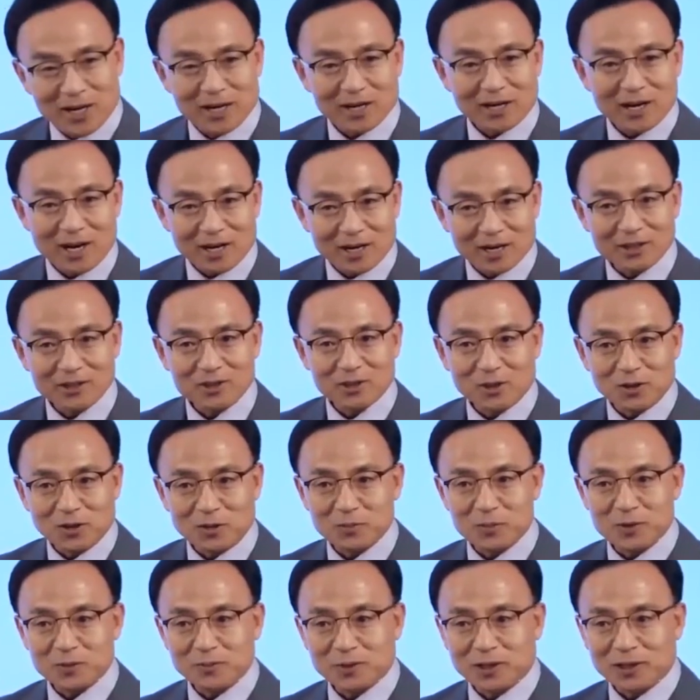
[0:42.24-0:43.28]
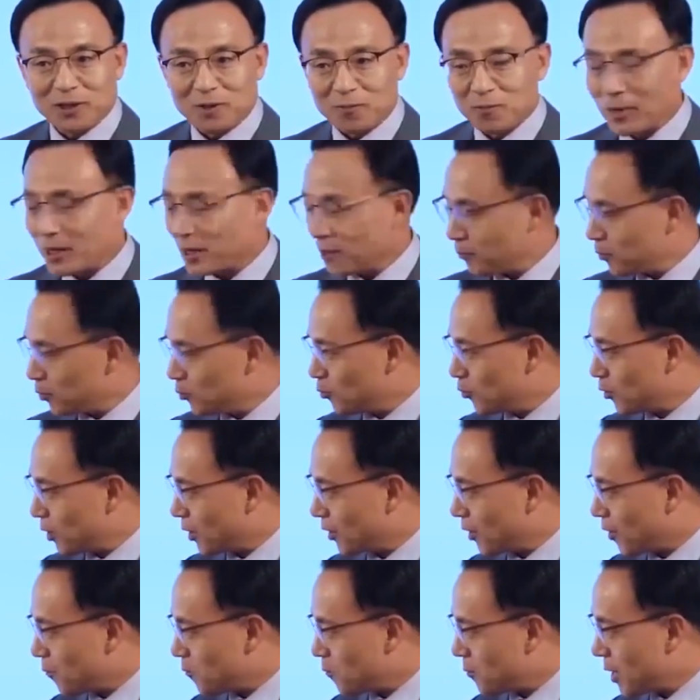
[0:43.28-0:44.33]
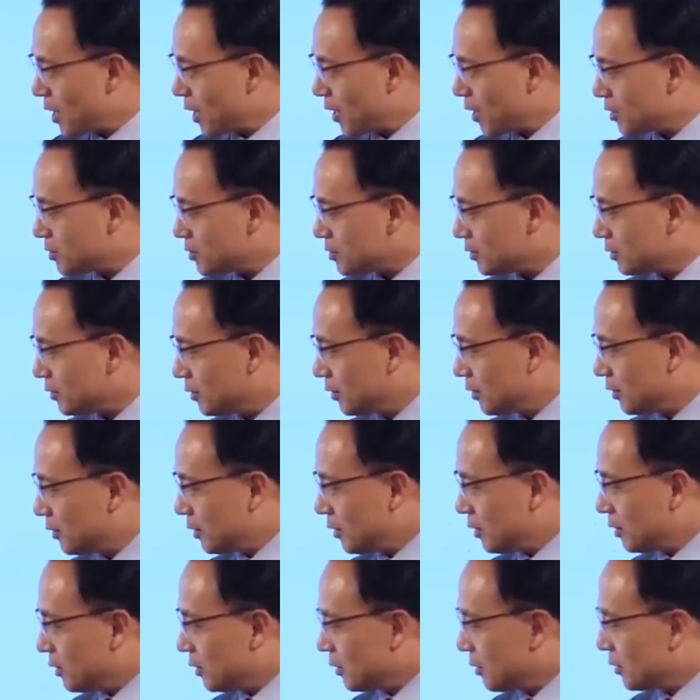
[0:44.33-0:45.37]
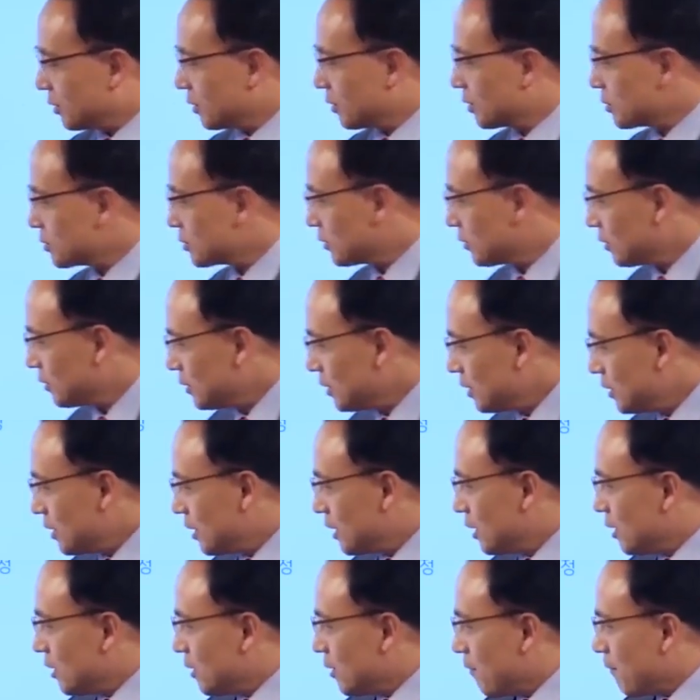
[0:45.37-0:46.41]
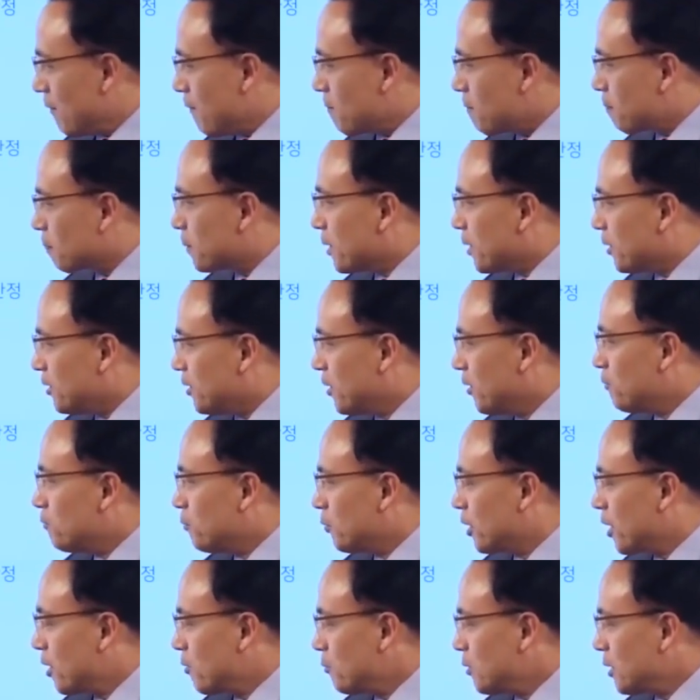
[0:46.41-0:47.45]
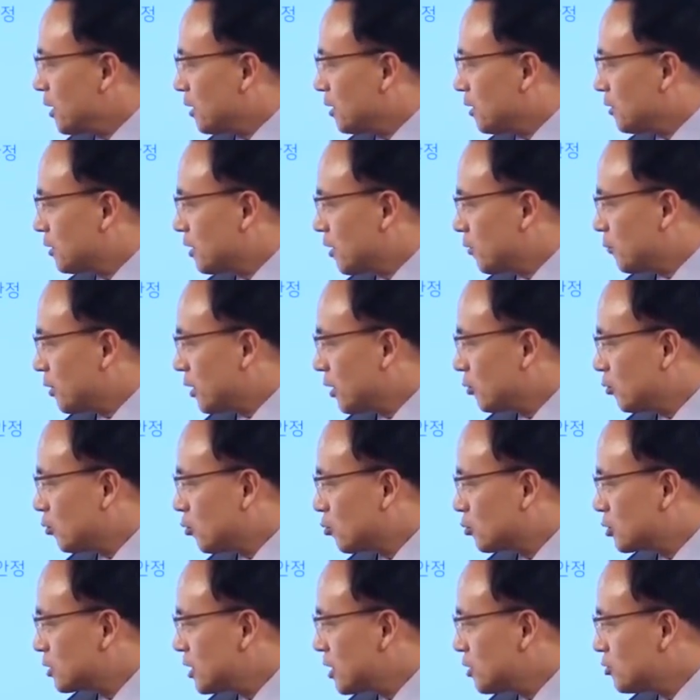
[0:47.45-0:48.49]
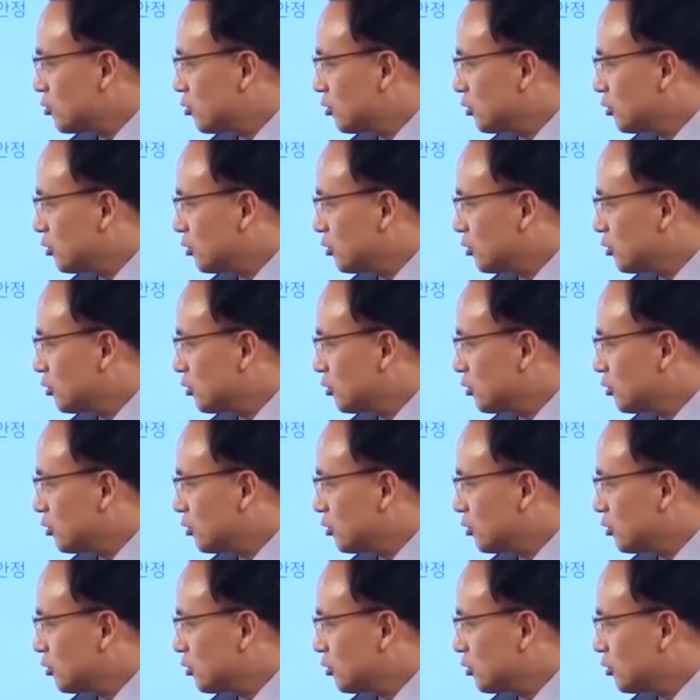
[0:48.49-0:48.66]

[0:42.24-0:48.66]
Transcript: 망할 가능성이 높습니까? 웬만하면 국가는 안 망하죠. 예, 그래서 이연 프레임이 있기 때문에 국채